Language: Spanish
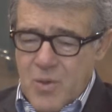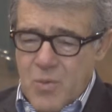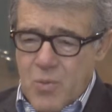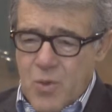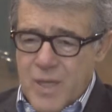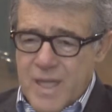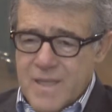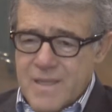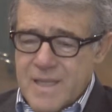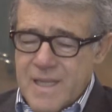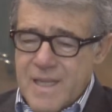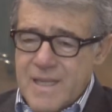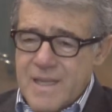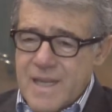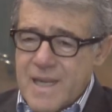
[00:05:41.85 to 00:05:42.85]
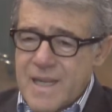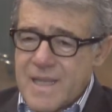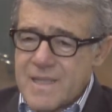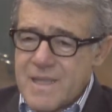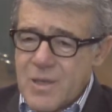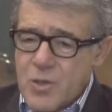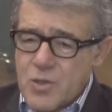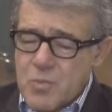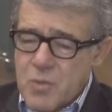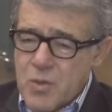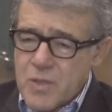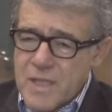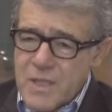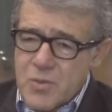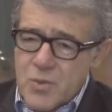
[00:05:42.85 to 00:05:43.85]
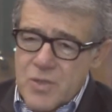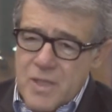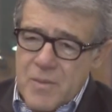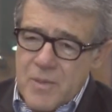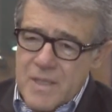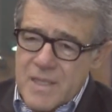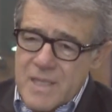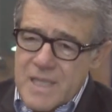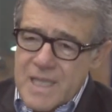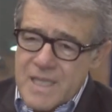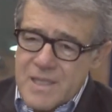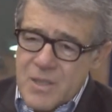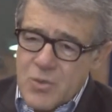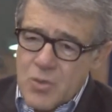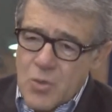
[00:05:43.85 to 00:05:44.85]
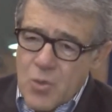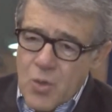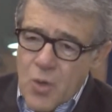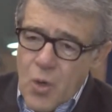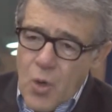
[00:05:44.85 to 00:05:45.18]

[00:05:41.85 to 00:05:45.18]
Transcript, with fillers: como que están integradas en los procesos, a veces las siento